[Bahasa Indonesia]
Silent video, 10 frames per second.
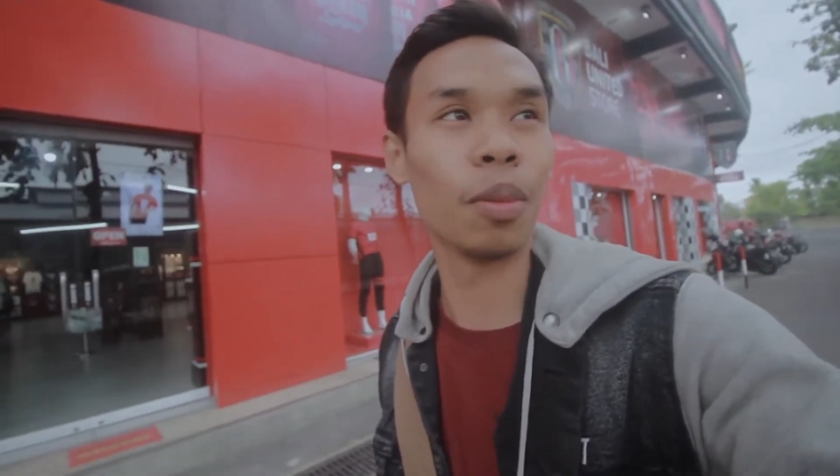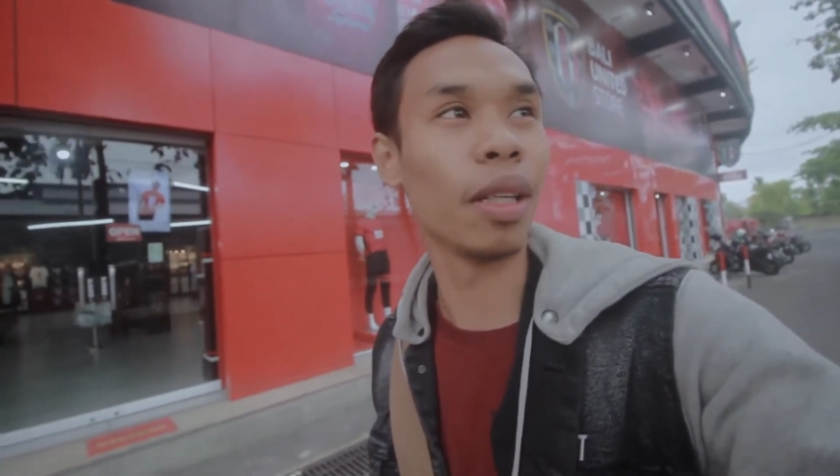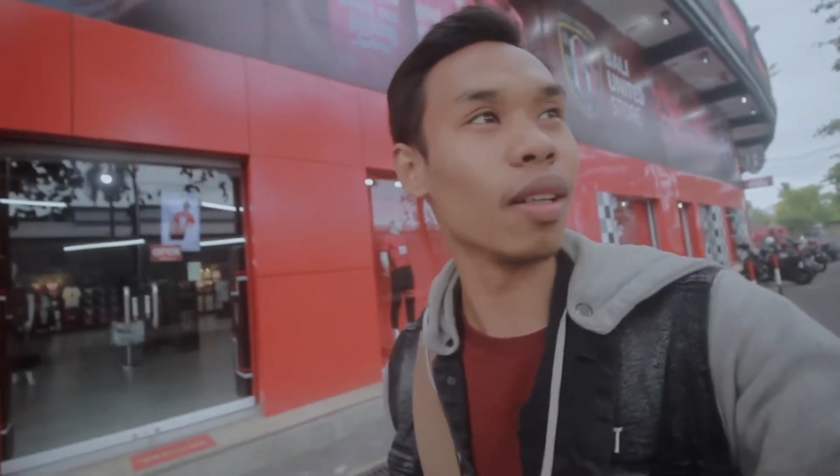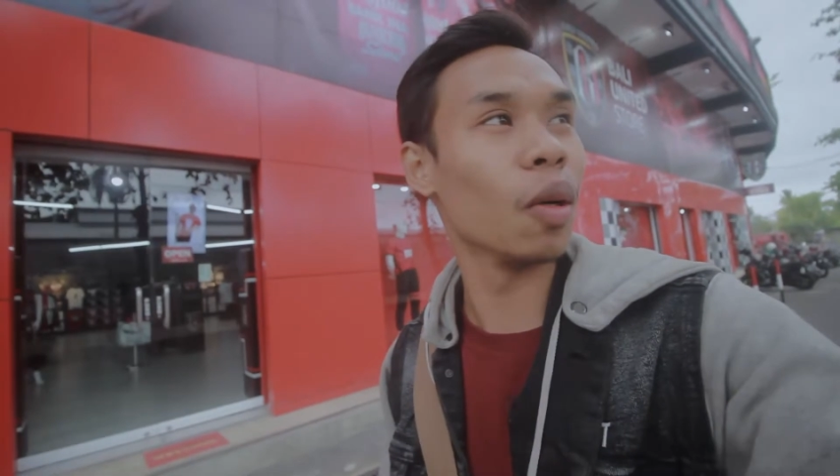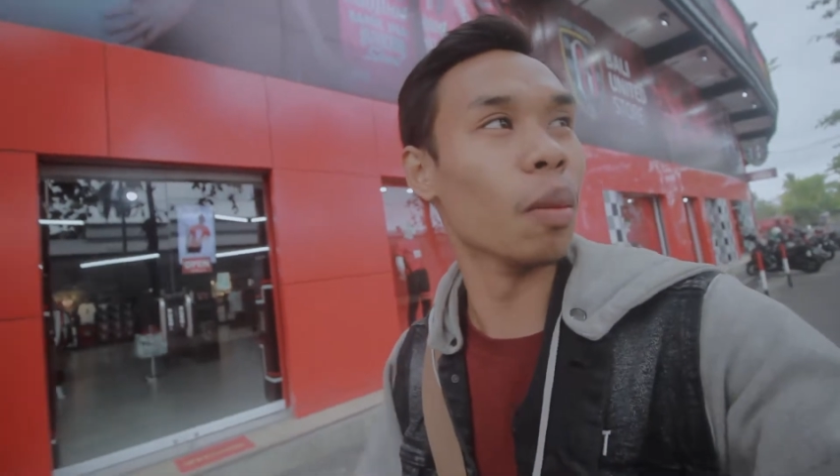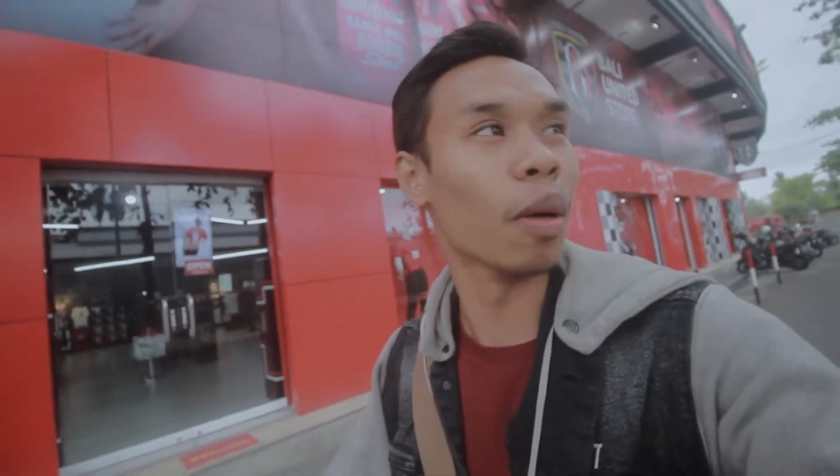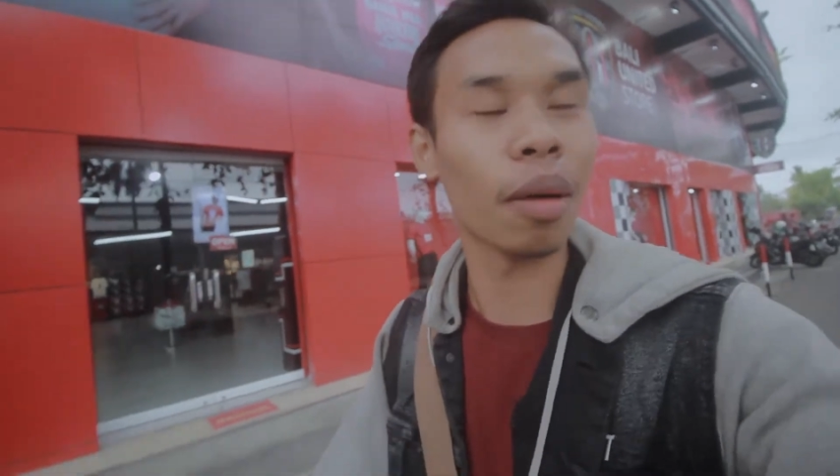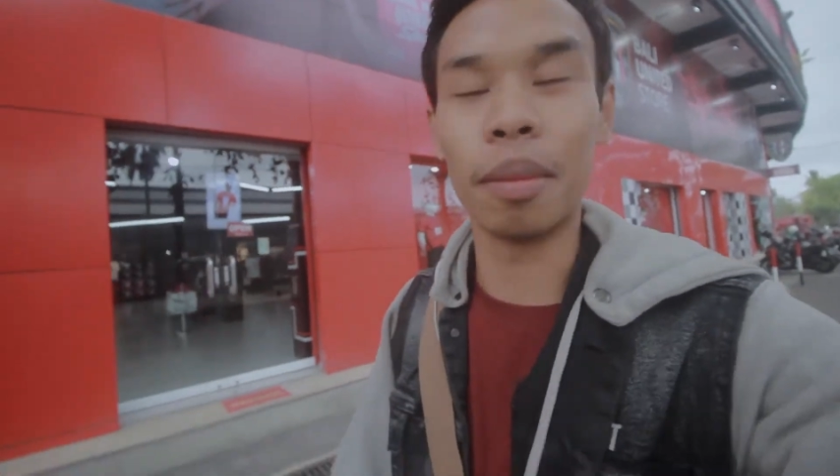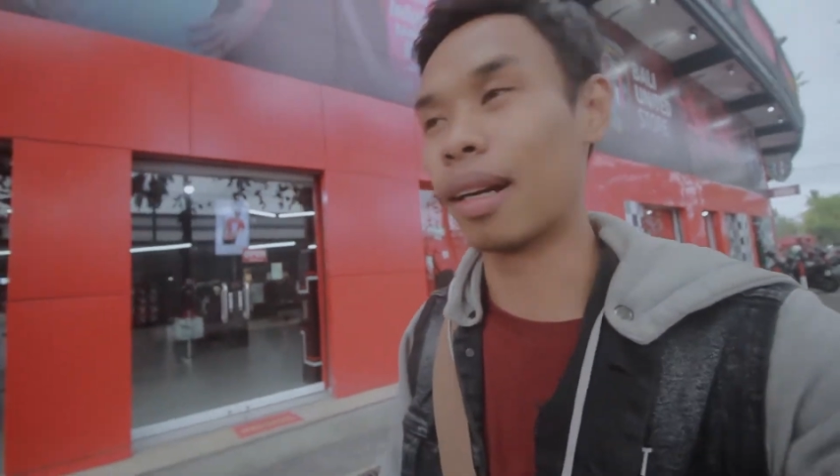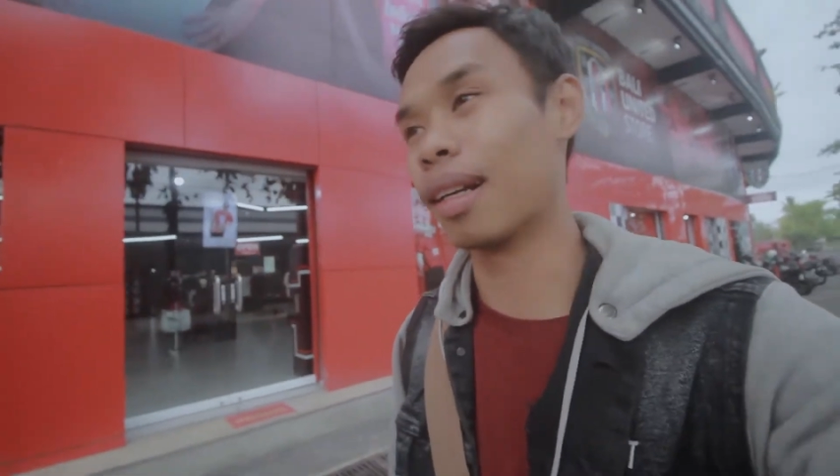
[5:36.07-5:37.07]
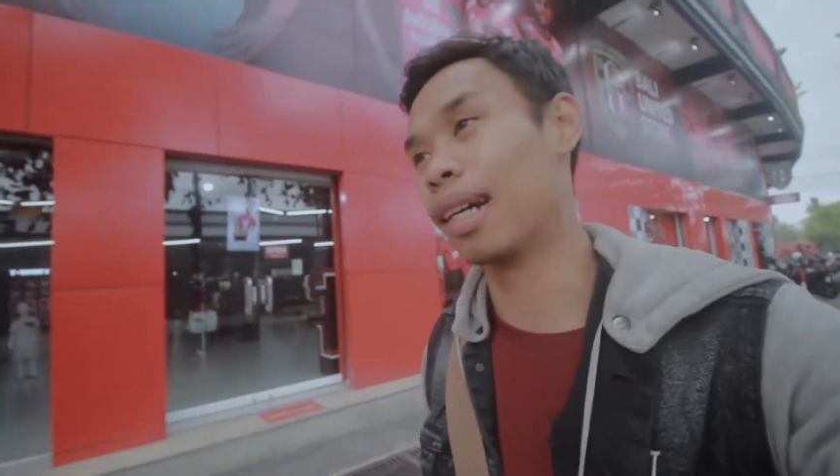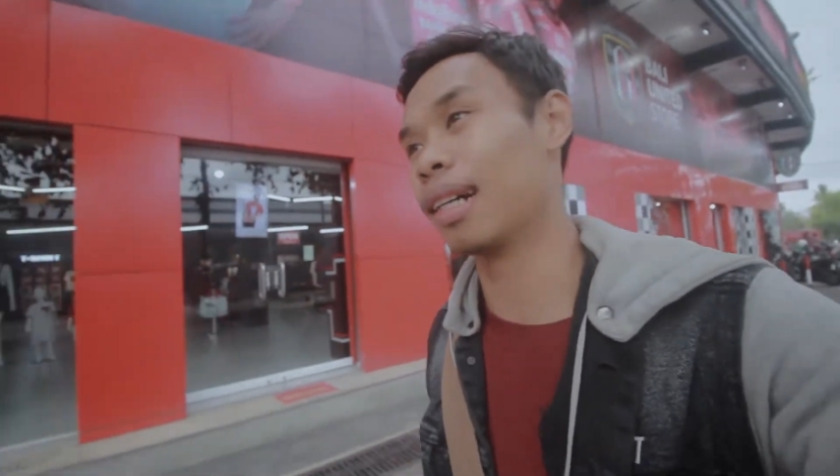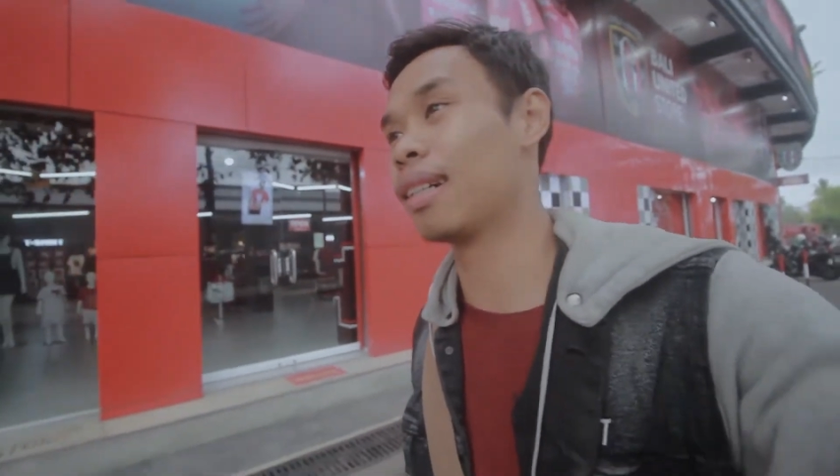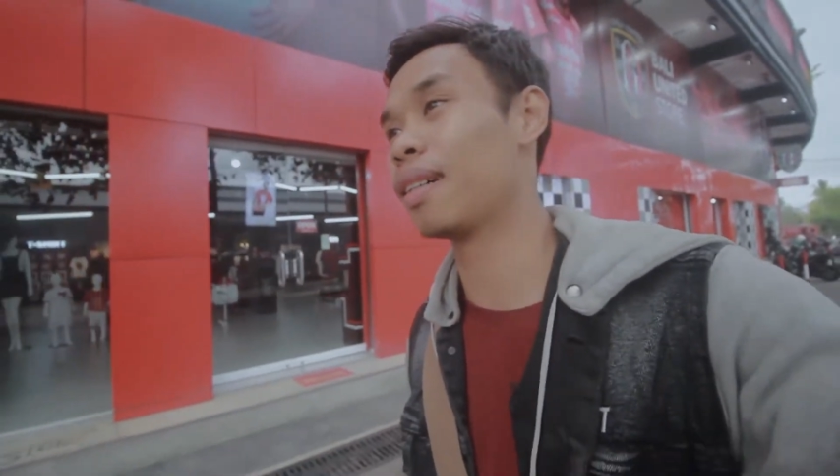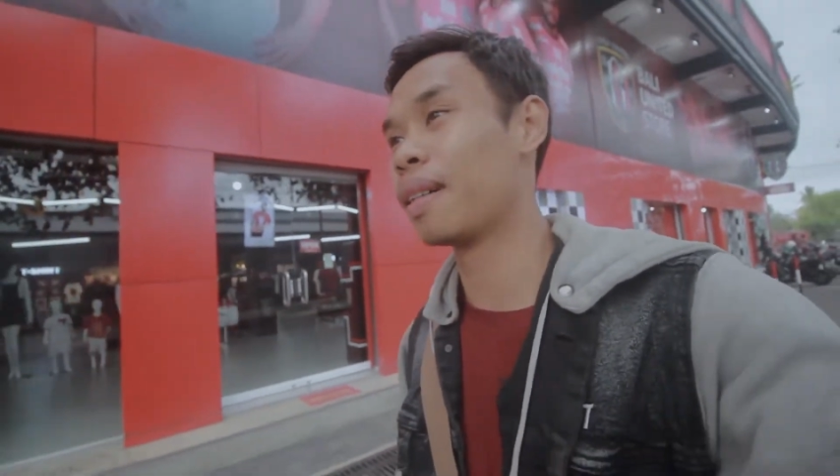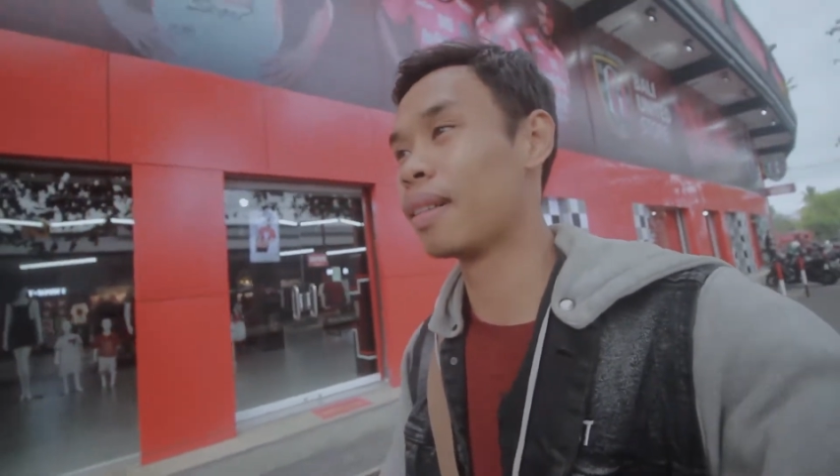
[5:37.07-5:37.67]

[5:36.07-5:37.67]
Minggu mau kemana